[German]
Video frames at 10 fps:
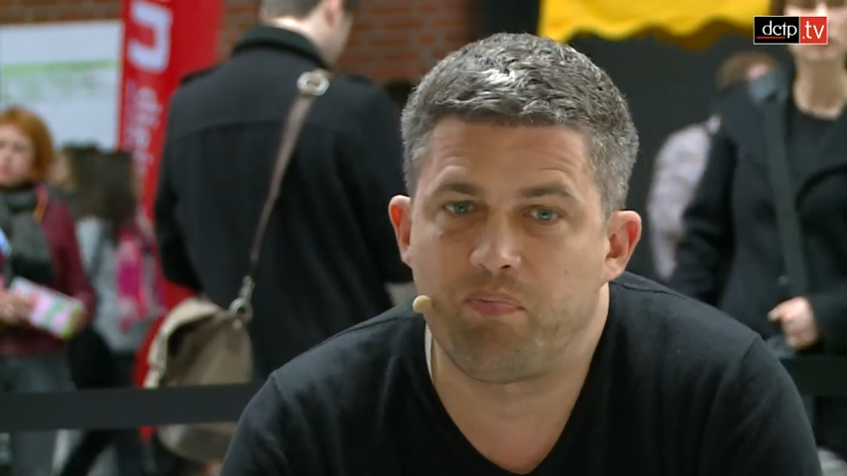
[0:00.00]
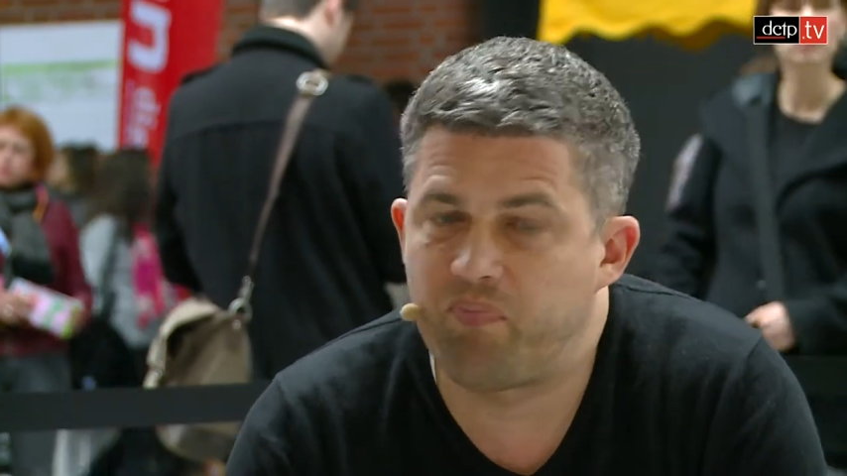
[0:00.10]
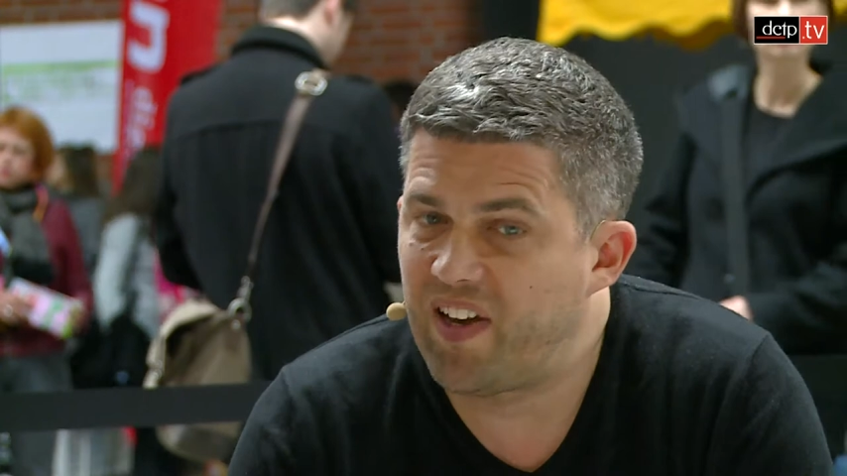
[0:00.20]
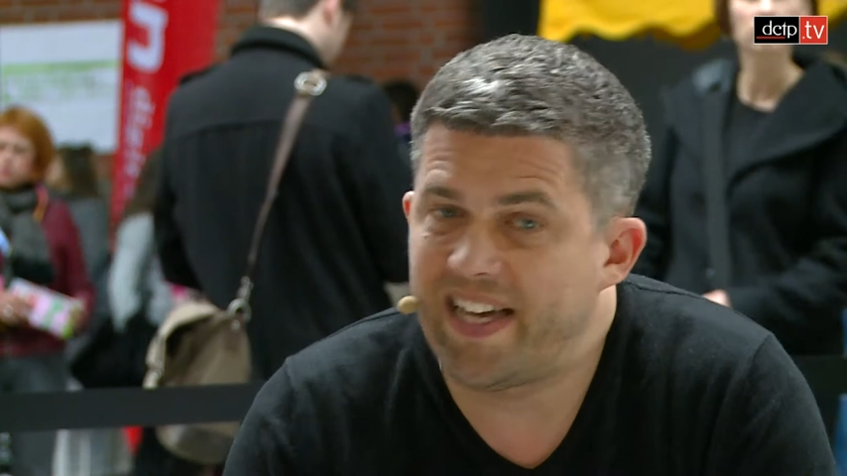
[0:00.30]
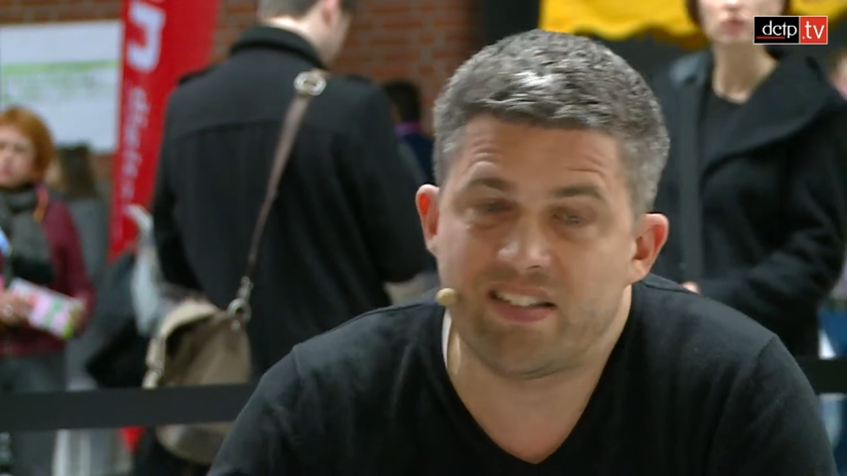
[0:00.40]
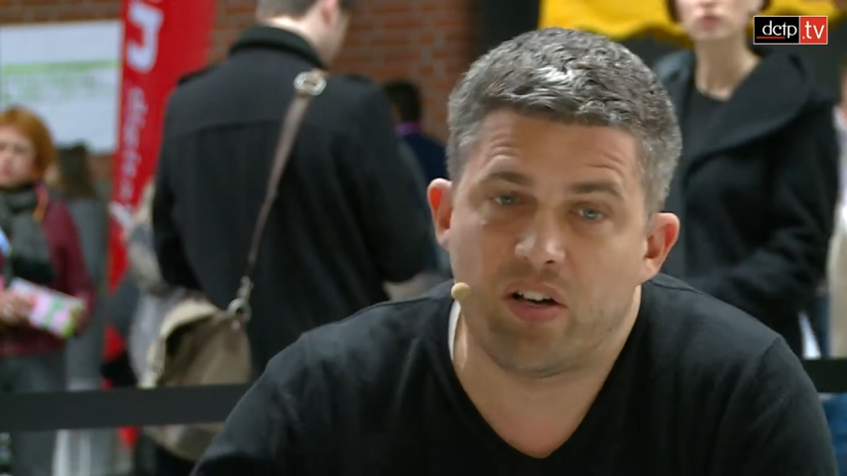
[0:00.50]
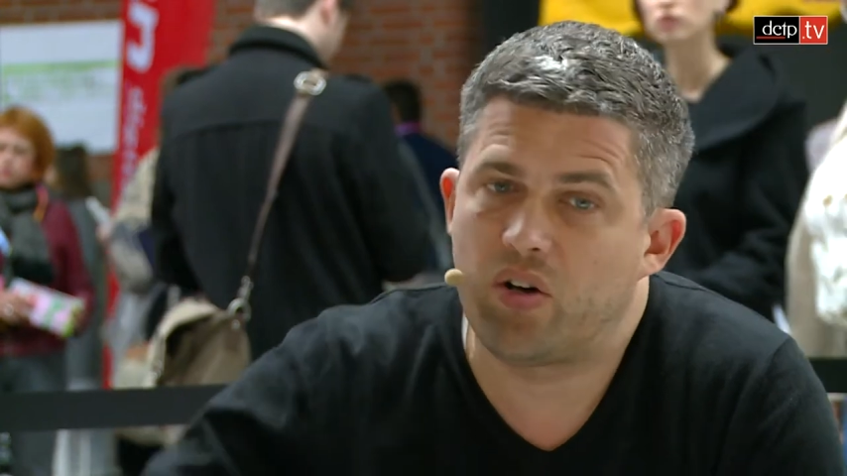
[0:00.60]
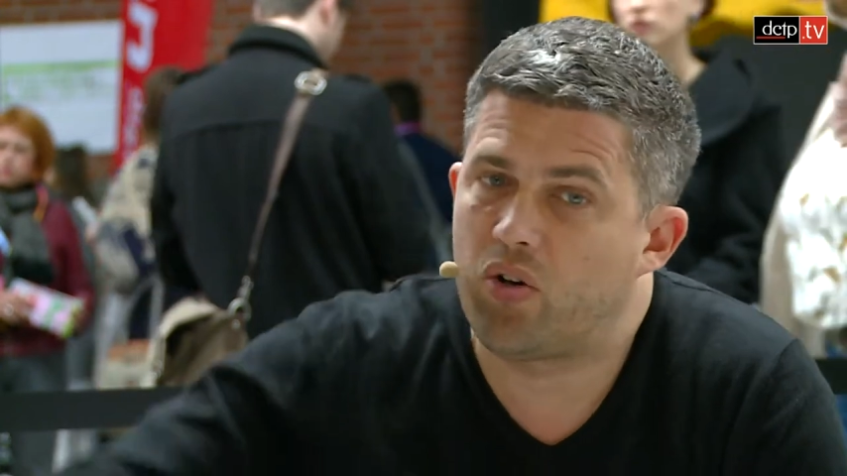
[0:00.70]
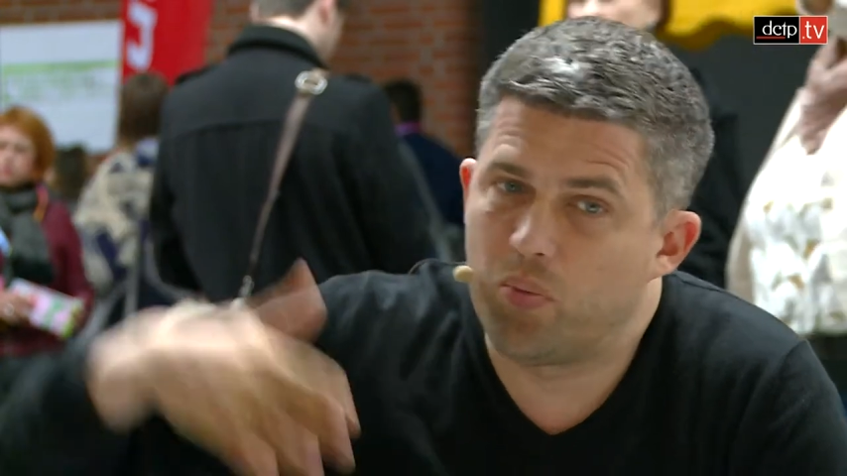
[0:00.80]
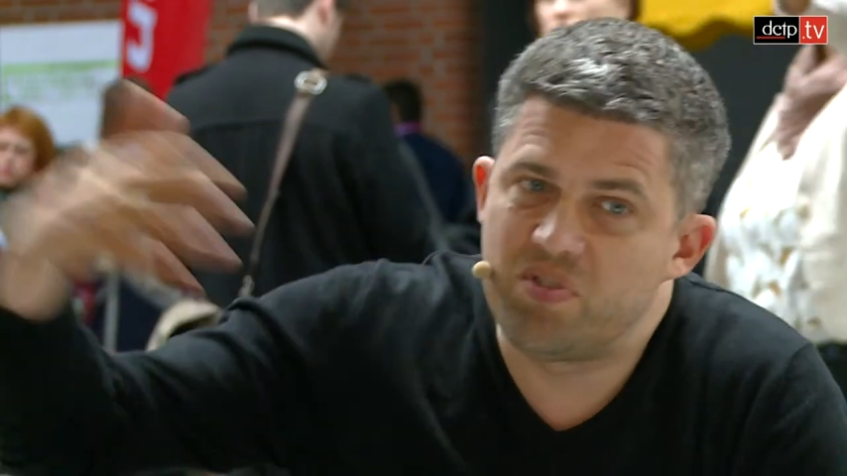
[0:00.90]
vielleicht
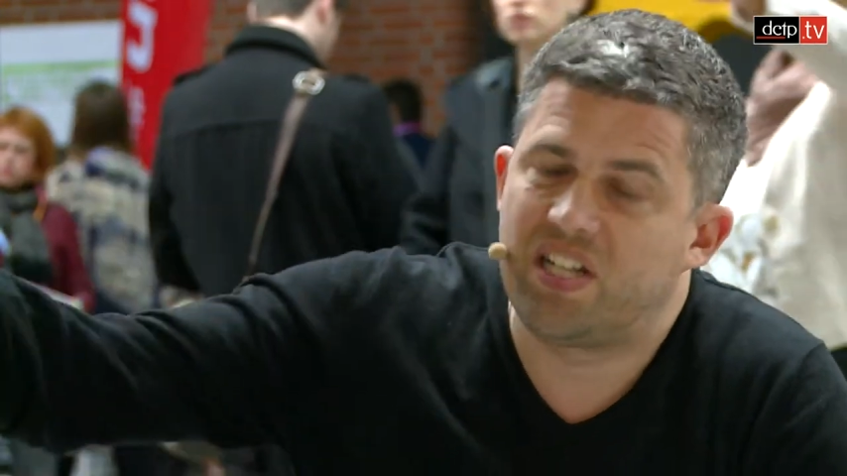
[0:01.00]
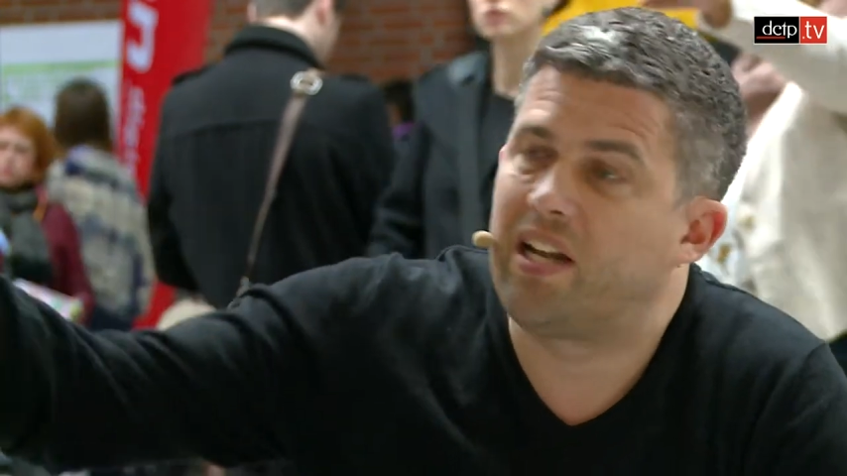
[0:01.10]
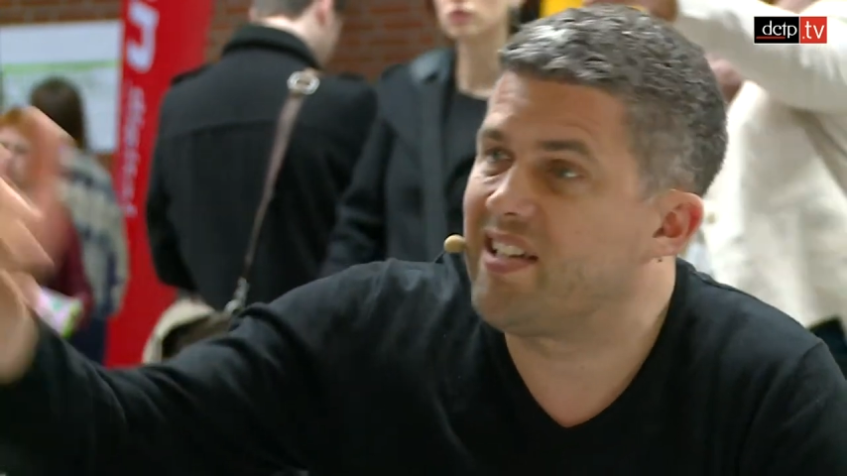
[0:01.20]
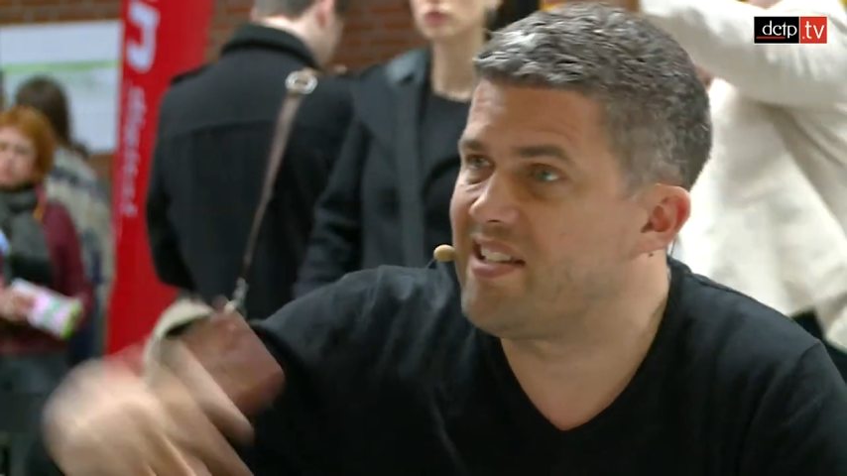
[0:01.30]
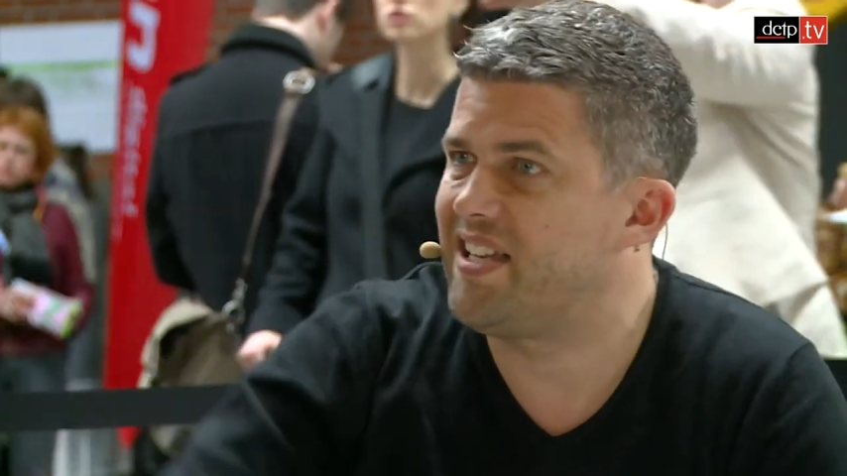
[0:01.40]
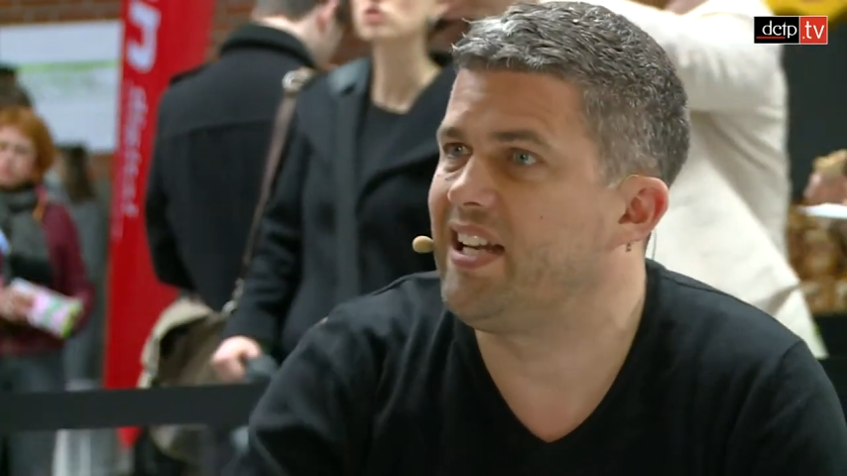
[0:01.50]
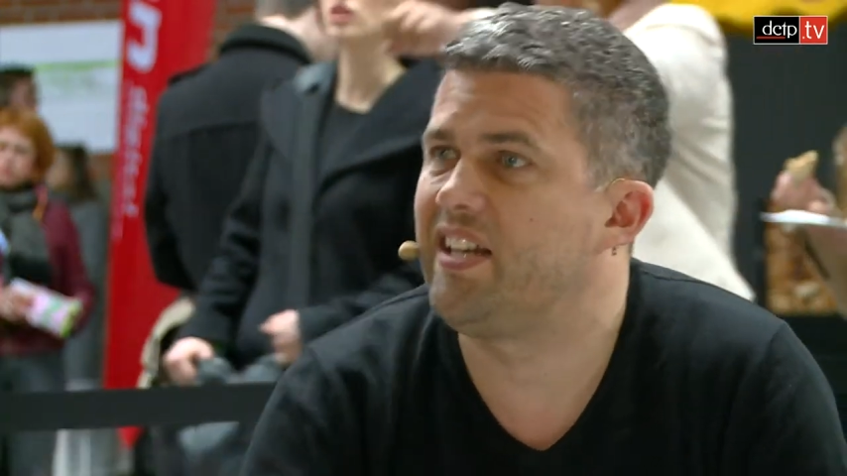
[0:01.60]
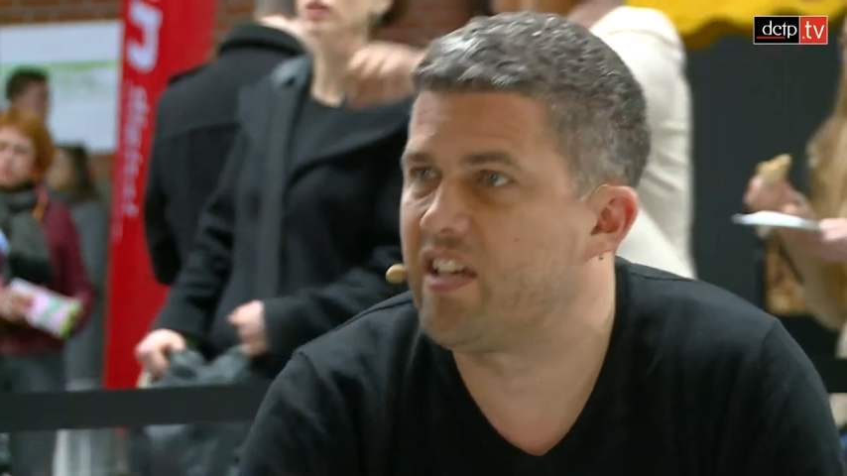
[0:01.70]
auch, um sie dann tatsächlich